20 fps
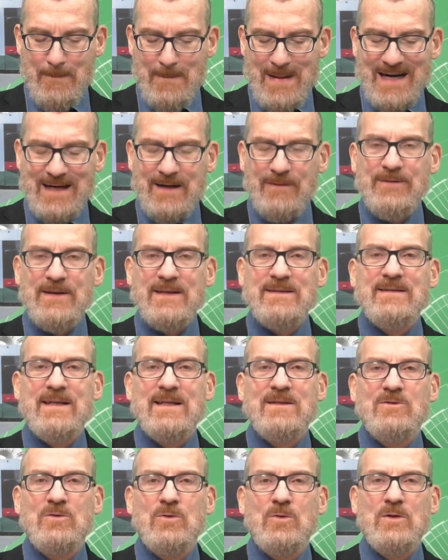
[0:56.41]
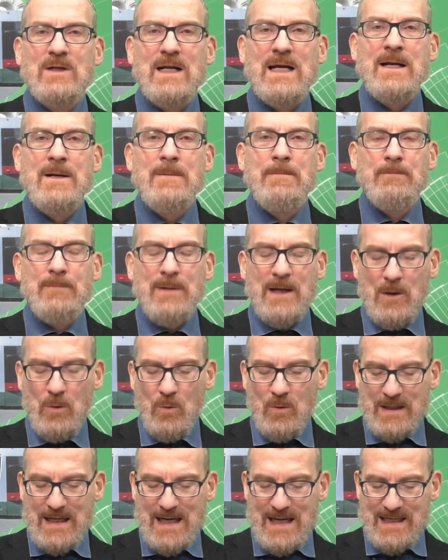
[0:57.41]
manifestazione per
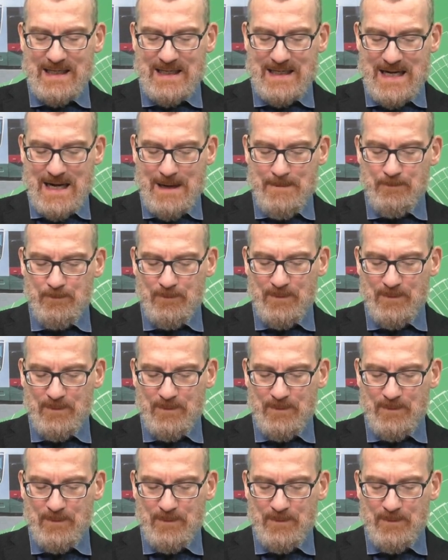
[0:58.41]
l'Ucraina,